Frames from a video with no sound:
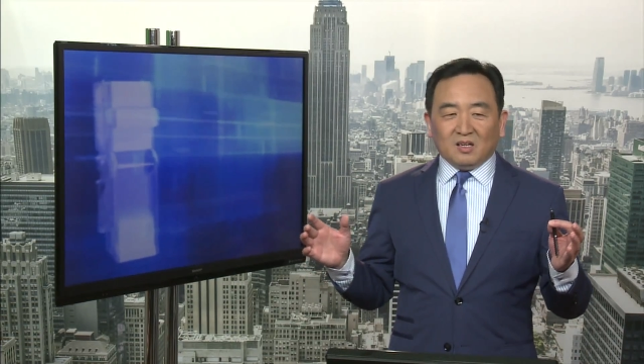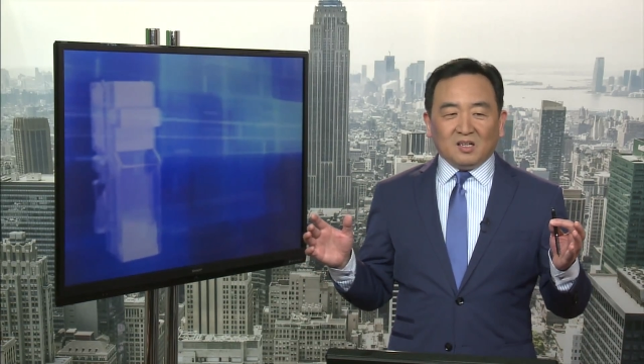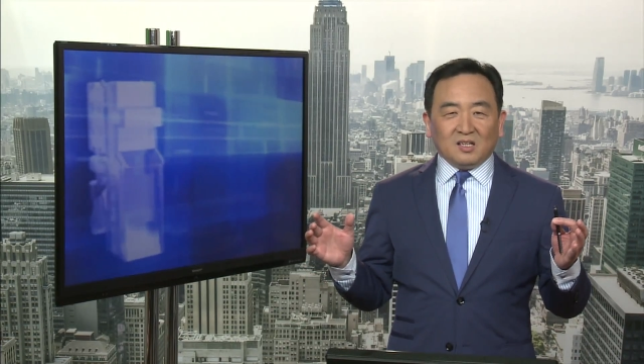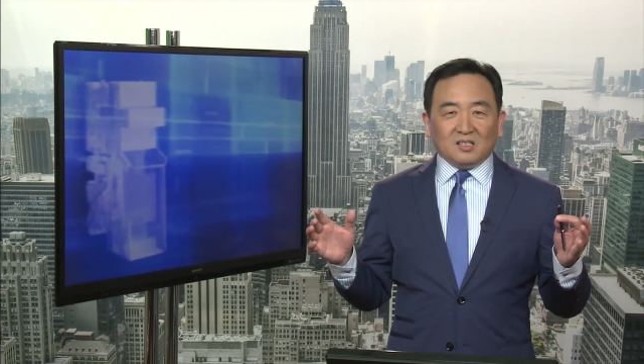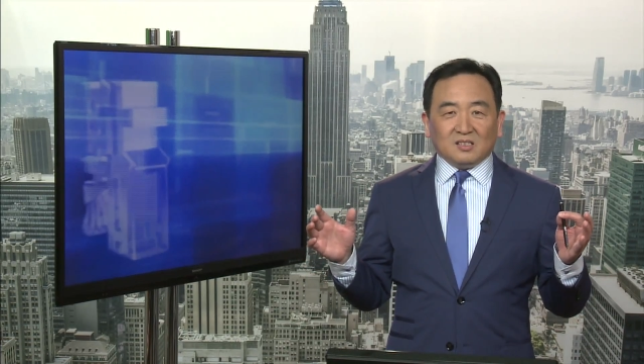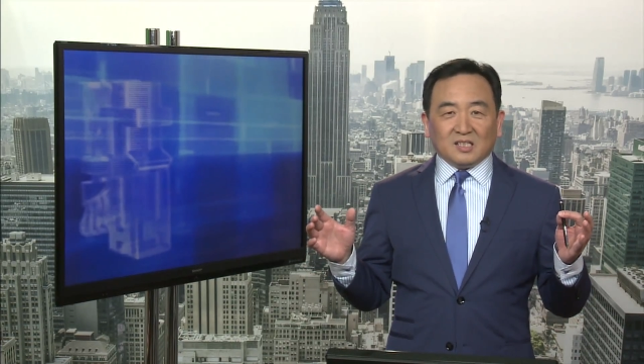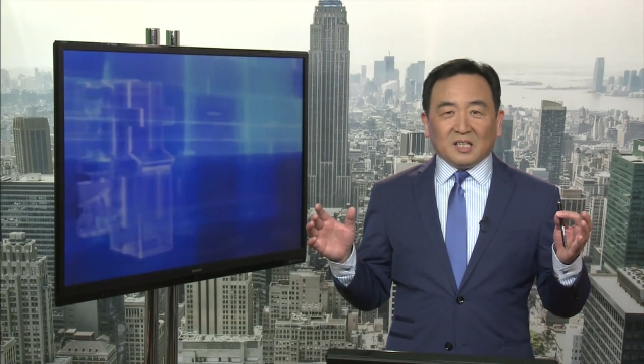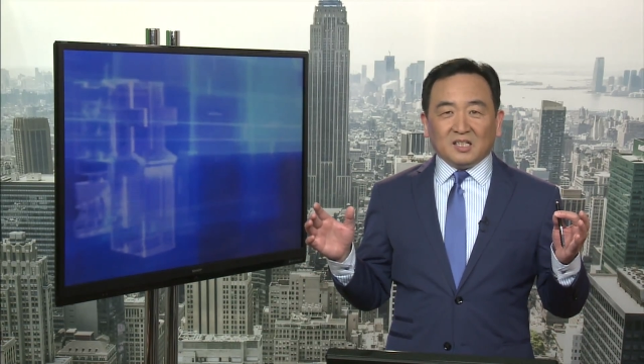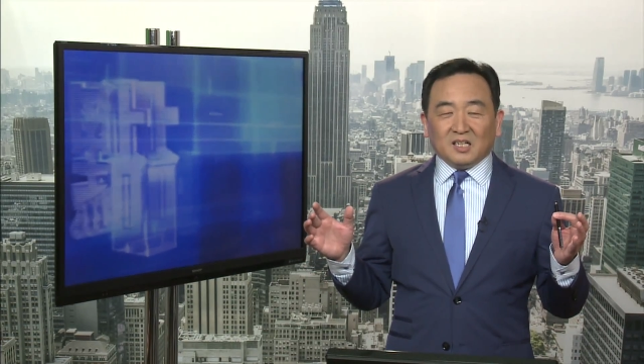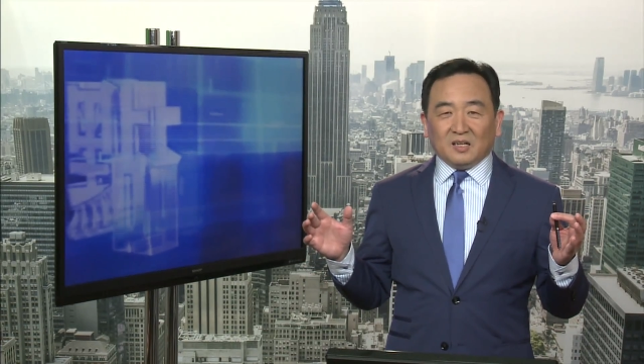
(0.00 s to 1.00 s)
而
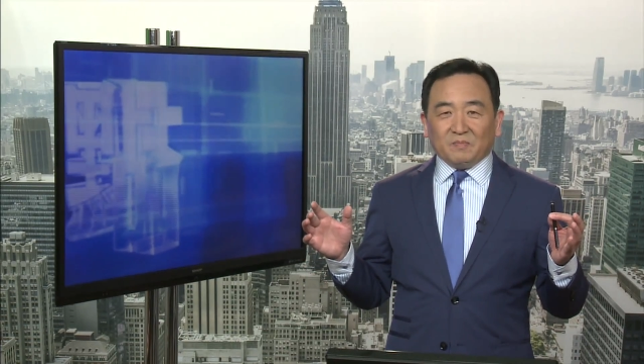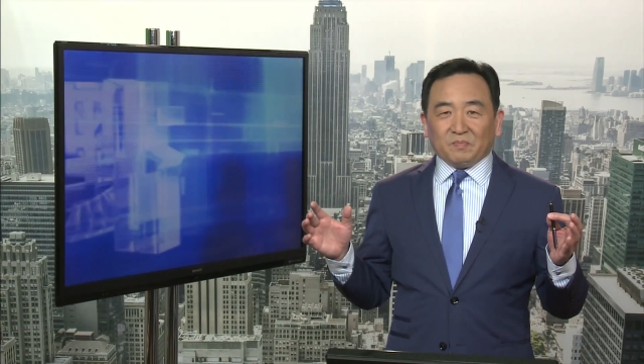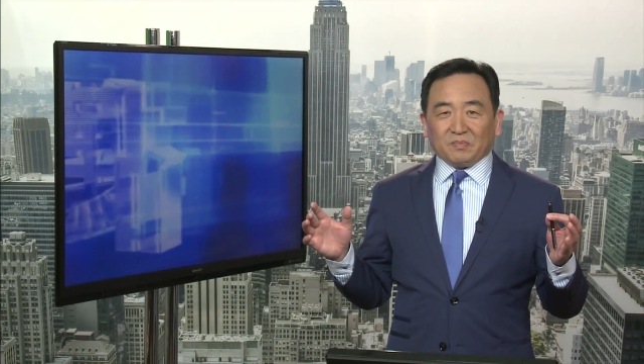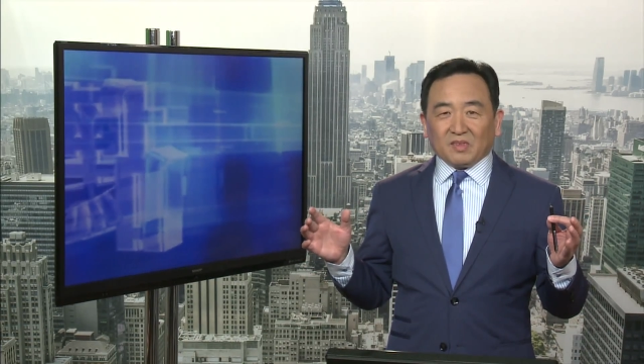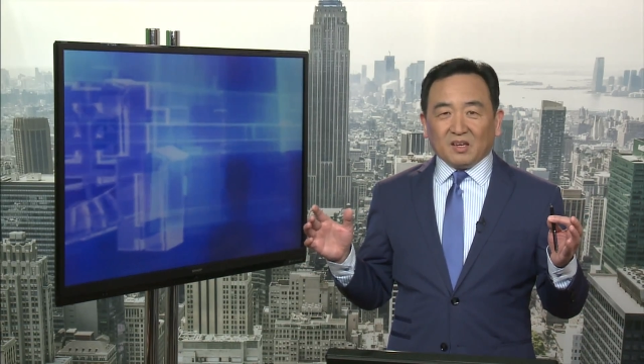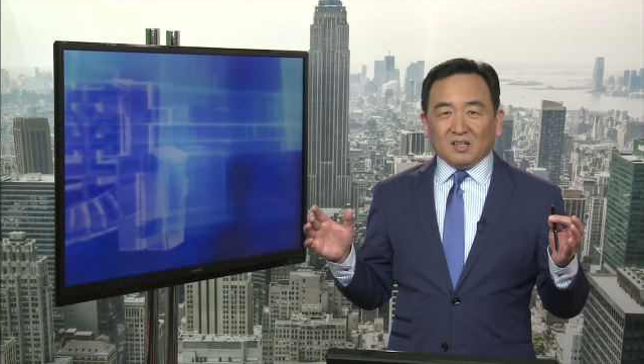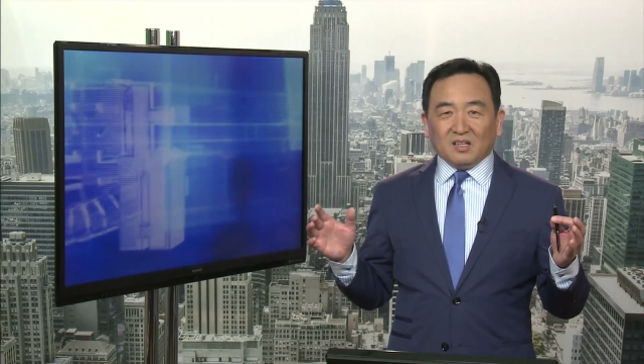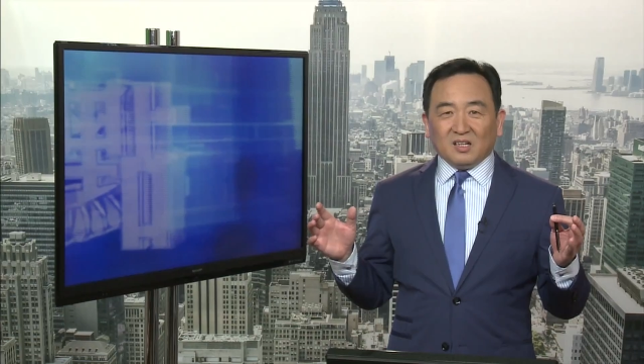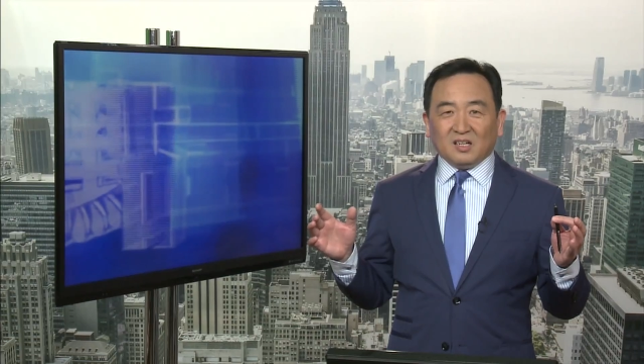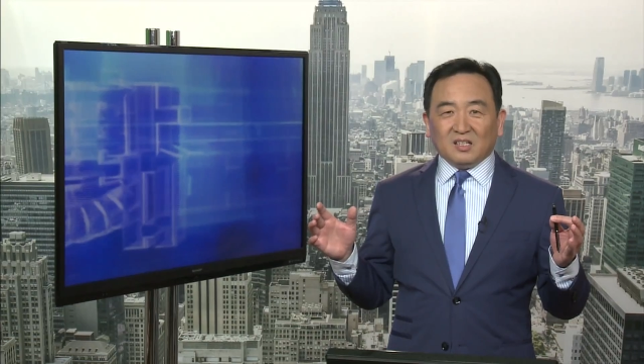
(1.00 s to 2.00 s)
这个，
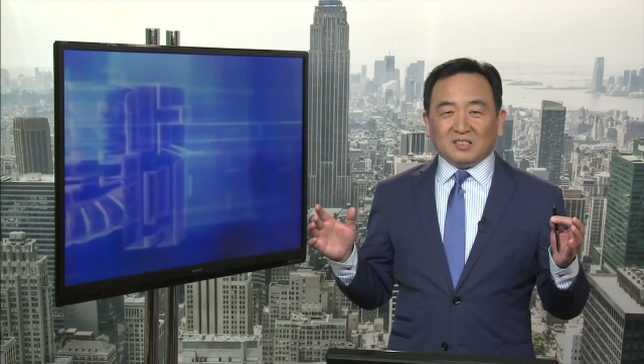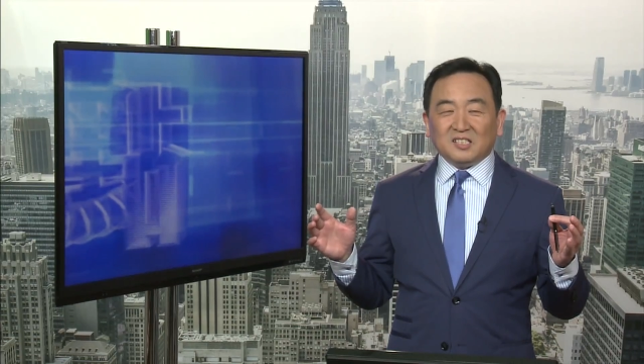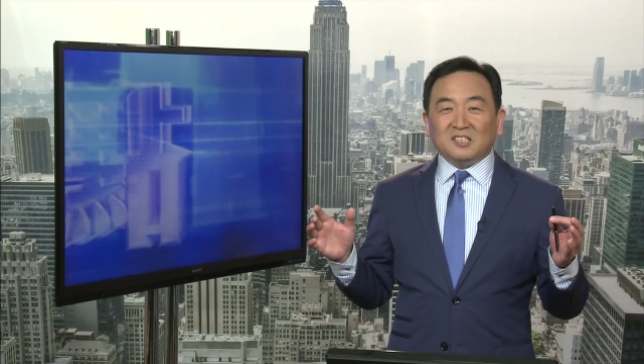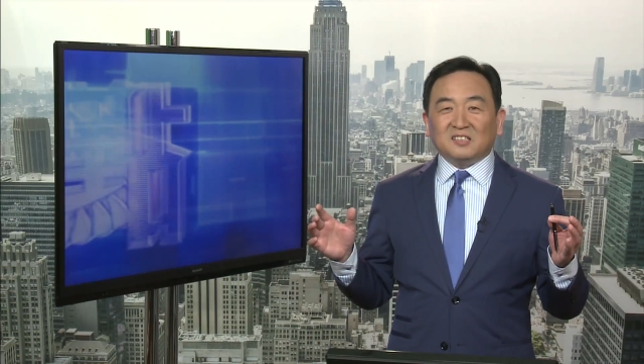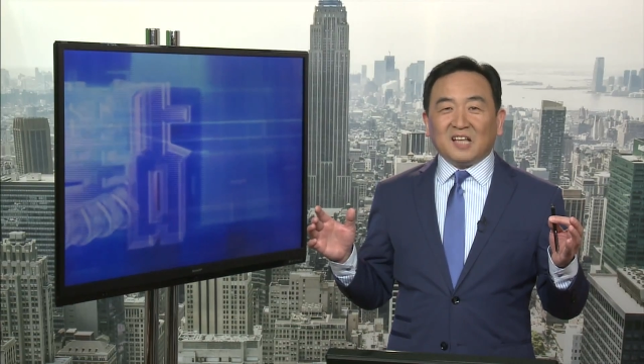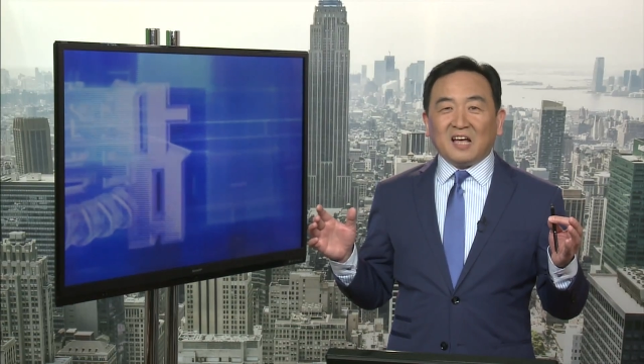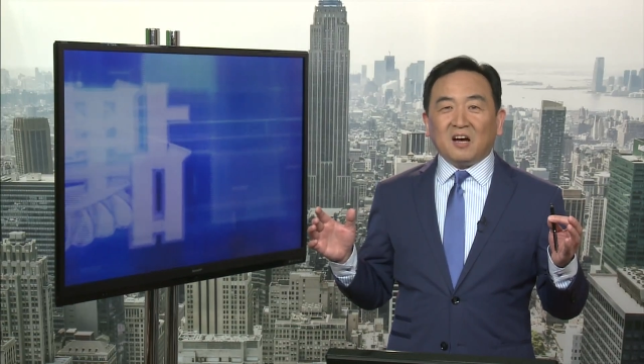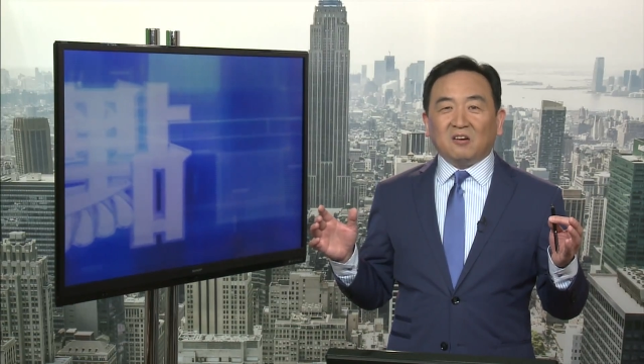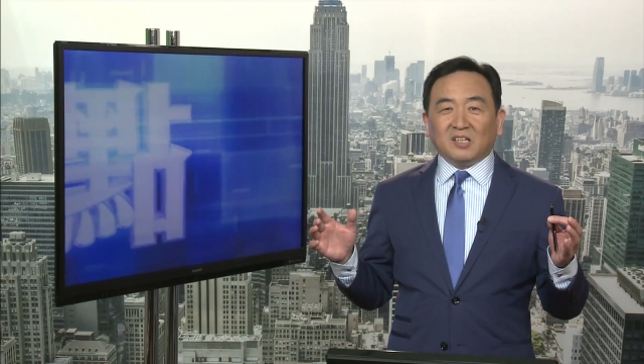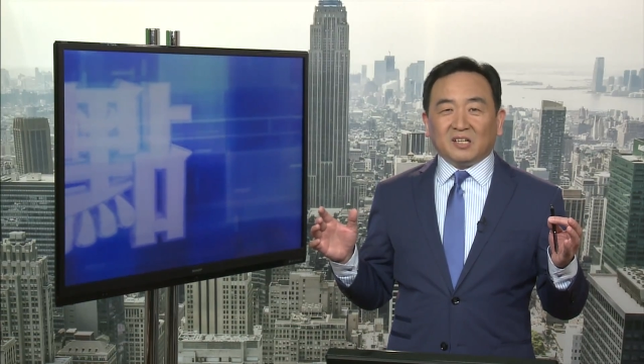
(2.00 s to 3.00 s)
呃，金正男
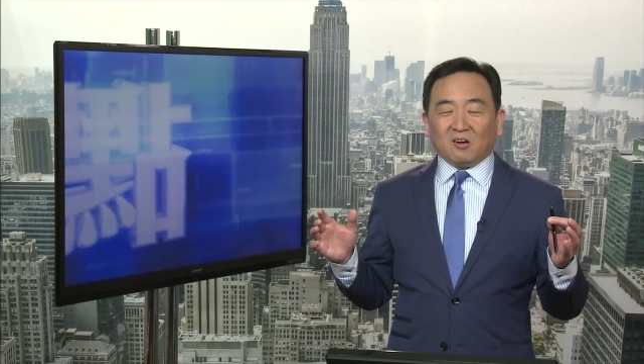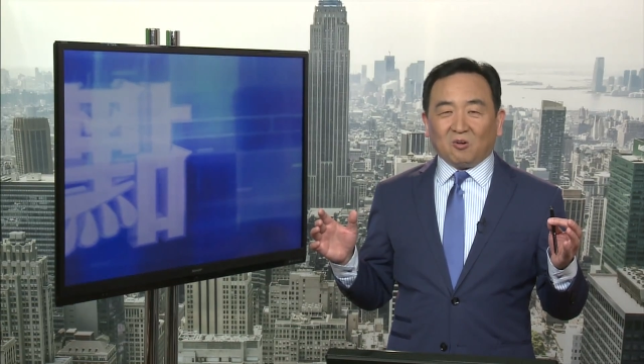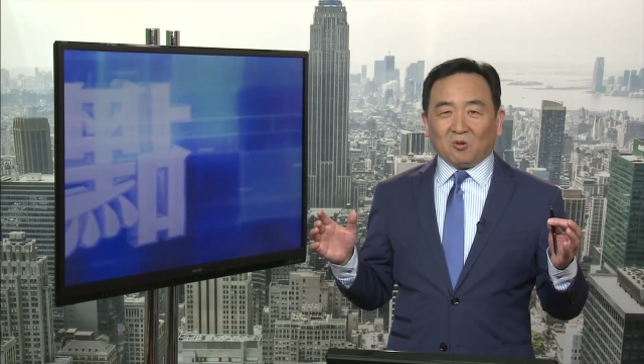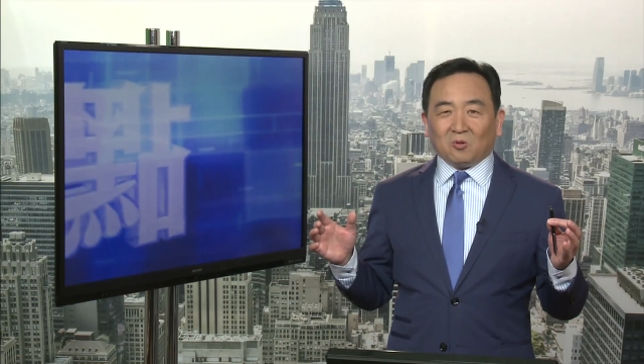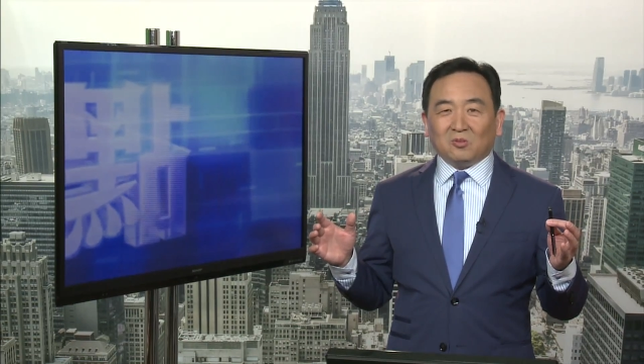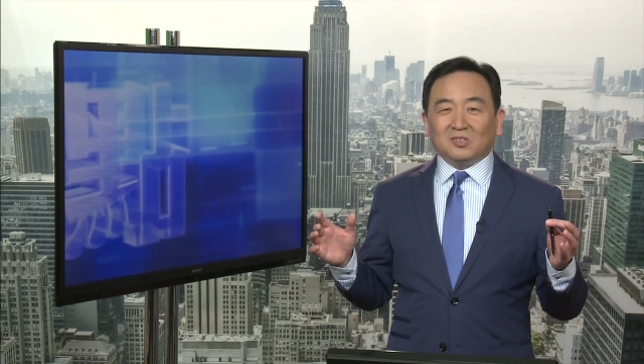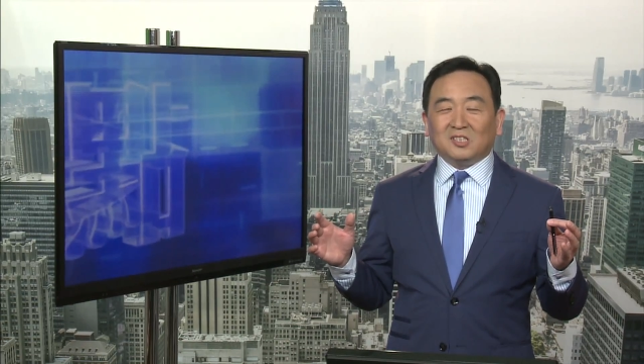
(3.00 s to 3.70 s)
好这口，